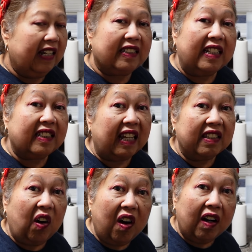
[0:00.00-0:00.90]
Isang
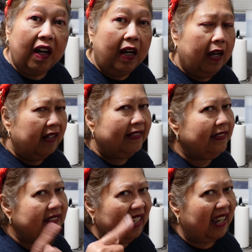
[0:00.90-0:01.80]
sandok?
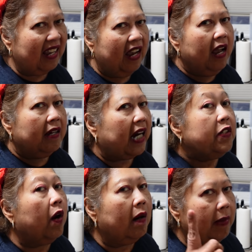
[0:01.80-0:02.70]
Oo. Hindi.
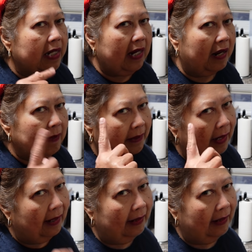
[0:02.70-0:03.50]
Kayo ang mahina ang mata.